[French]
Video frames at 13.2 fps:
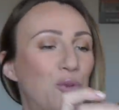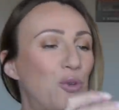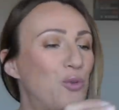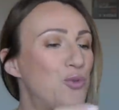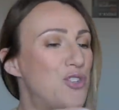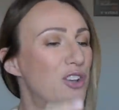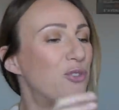on se
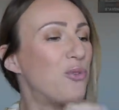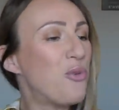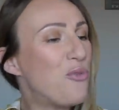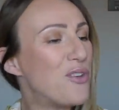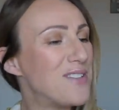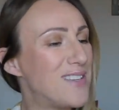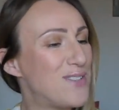soutient entre
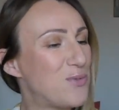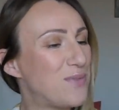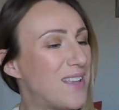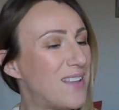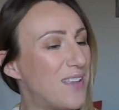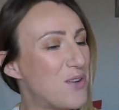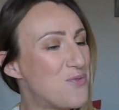français, je trouve
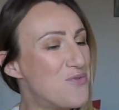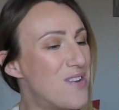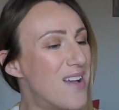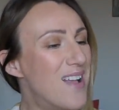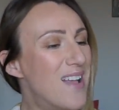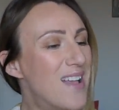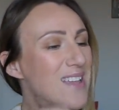ça très cool.
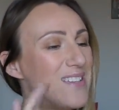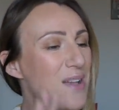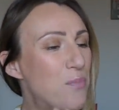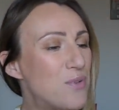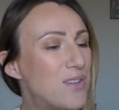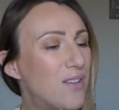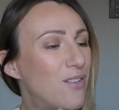
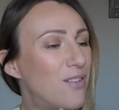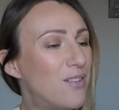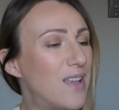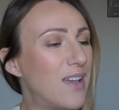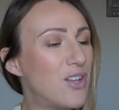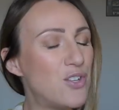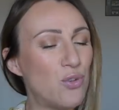100%
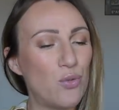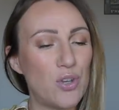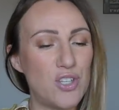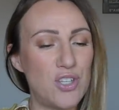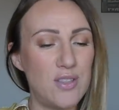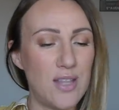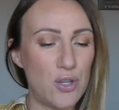d'ingrédients
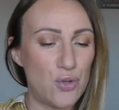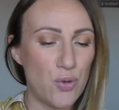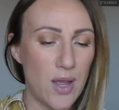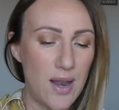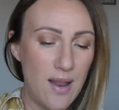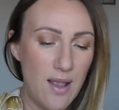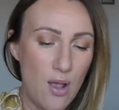d'origine
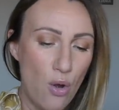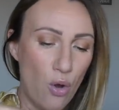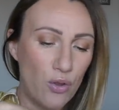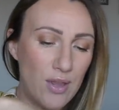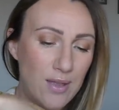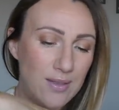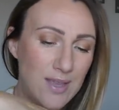naturelle,
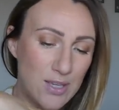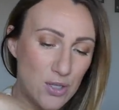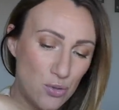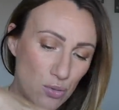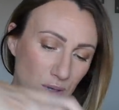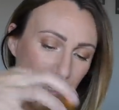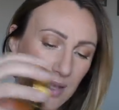on a une
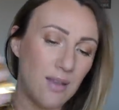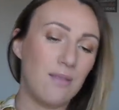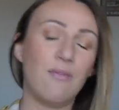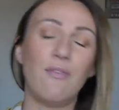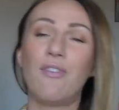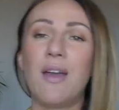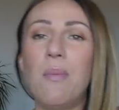texture qui
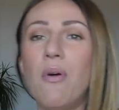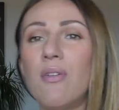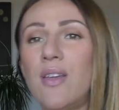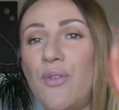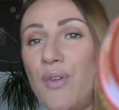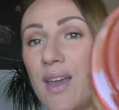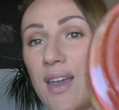est vraiment,
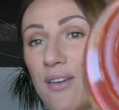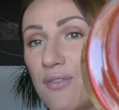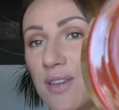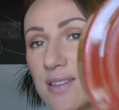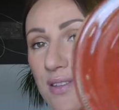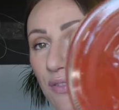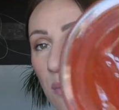qui fait rêver, c'est